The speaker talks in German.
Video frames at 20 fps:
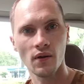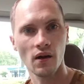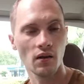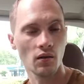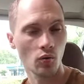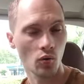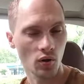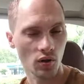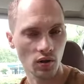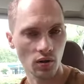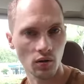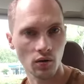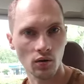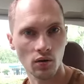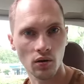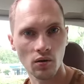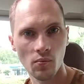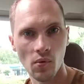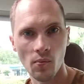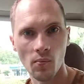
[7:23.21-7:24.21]
äh, werden euch
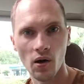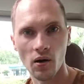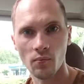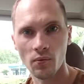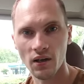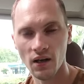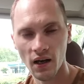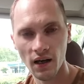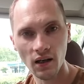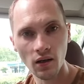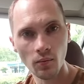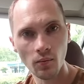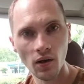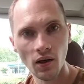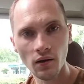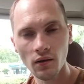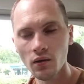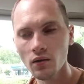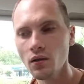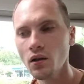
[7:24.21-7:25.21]
äh, immer mal mit
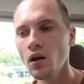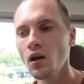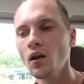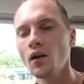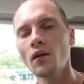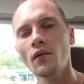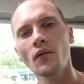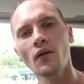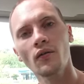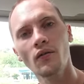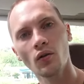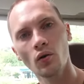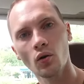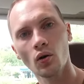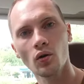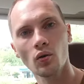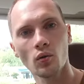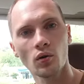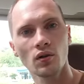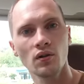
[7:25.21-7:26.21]
eingeblendet. Das heißt, ihr
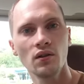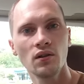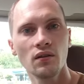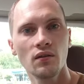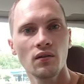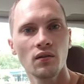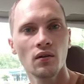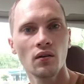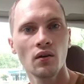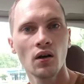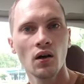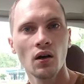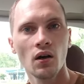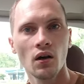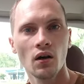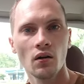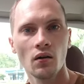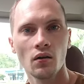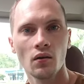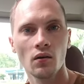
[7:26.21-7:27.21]
könnt euch diese
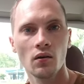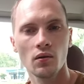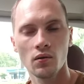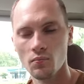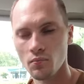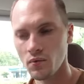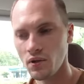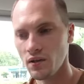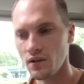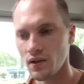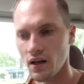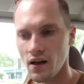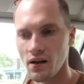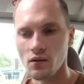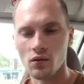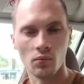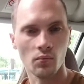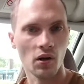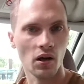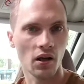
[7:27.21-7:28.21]
äh, im Detail
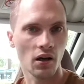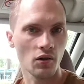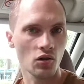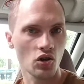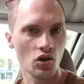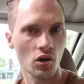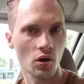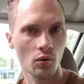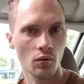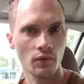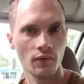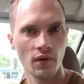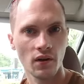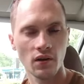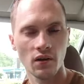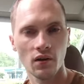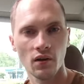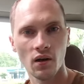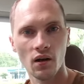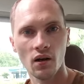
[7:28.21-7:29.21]
nochmal anschauen, wenn
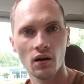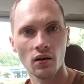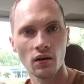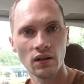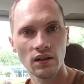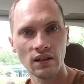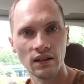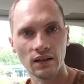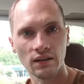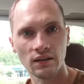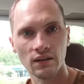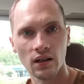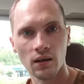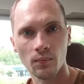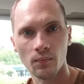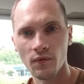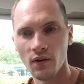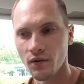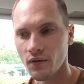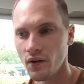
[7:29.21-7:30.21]
ihr da Interesse
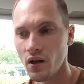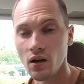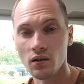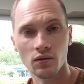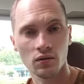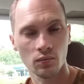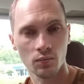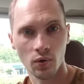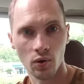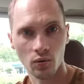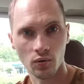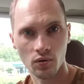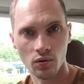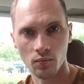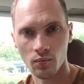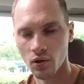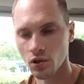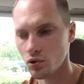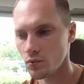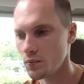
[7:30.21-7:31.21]
habt, was nachzubauen
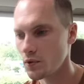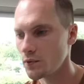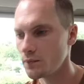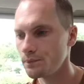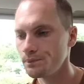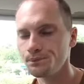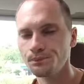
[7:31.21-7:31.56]
zum Beispiel.